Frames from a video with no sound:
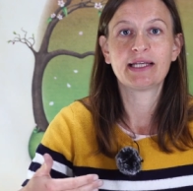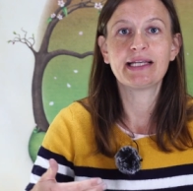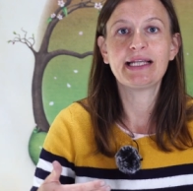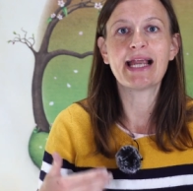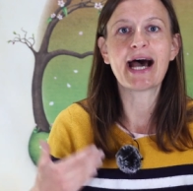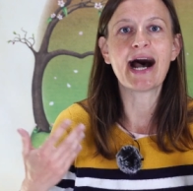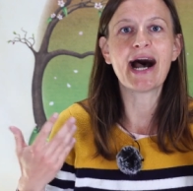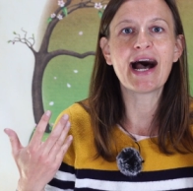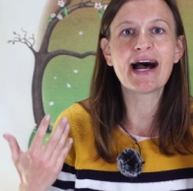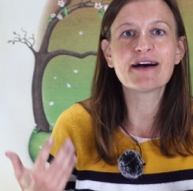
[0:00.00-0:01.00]
Il a
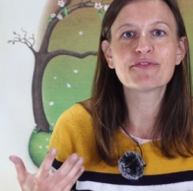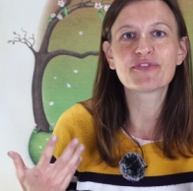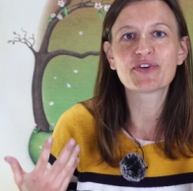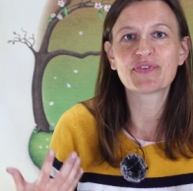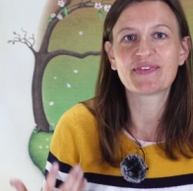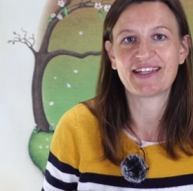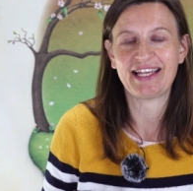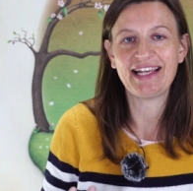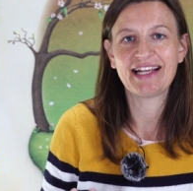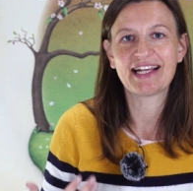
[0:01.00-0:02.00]

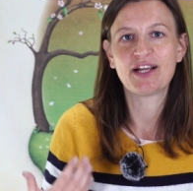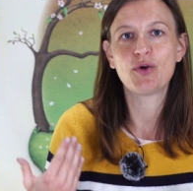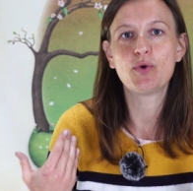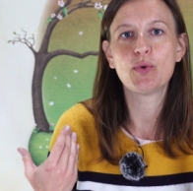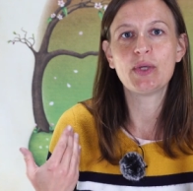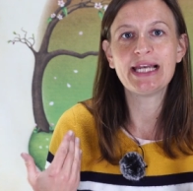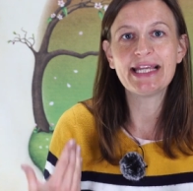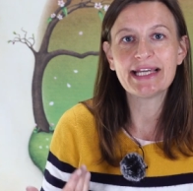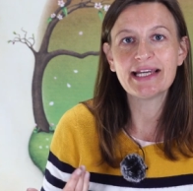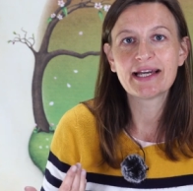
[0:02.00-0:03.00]
inventé le
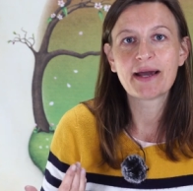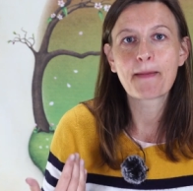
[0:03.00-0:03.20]
lait